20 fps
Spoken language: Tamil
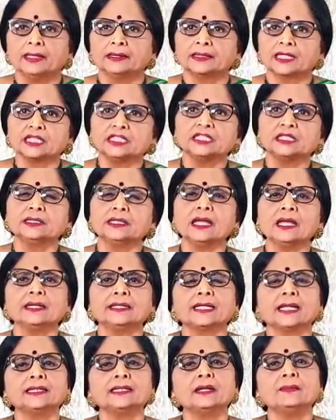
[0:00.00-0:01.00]
டச்சுன்னா
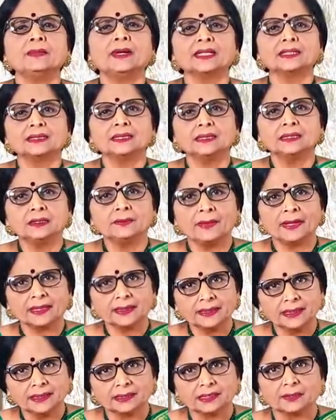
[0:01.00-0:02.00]
எந்த மரத்துலேருந்து
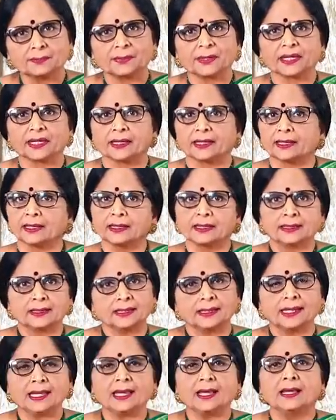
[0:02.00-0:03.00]
மரத்தை எடுத்திருப்பீங்க
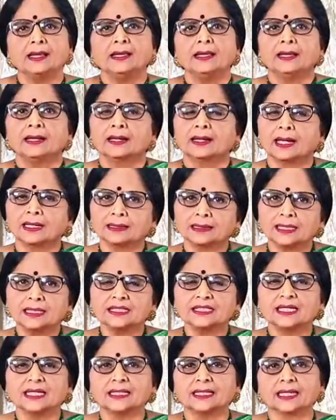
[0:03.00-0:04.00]
இல்லையா
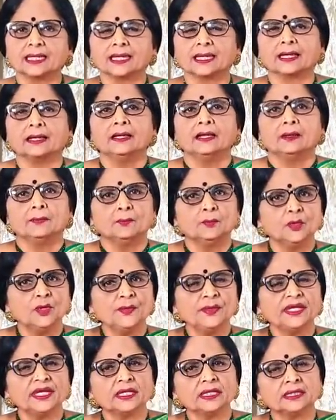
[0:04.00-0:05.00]
கற்கள் செய்கிறீங்க
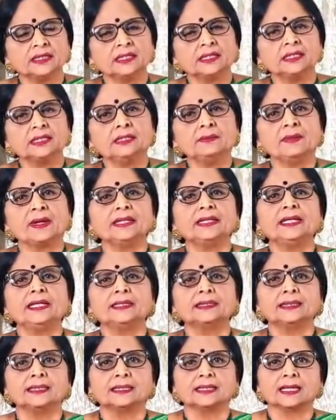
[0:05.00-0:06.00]
பூமியை இருந்து மண்
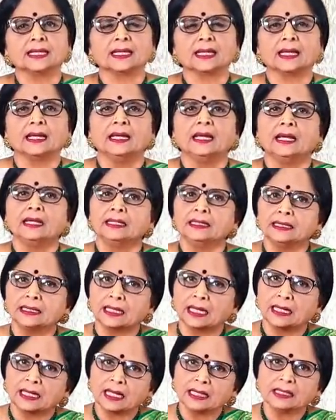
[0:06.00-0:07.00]
எடுத்திருக்கீங்க
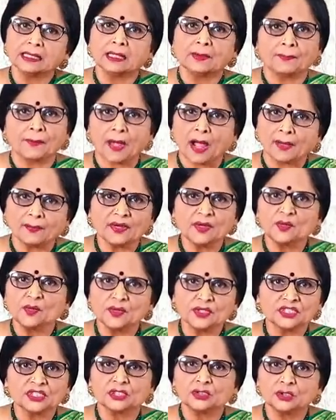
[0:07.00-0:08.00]
இதுக்கெல்லாம் நீங்கள் பாப
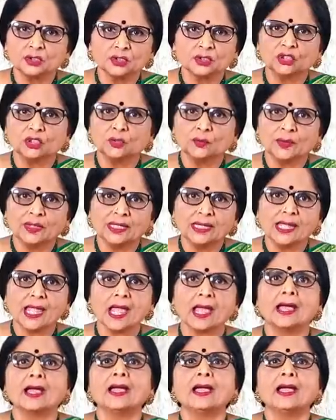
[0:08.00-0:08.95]
விமோச்சனம் கொடுக்கணும் இல்லையா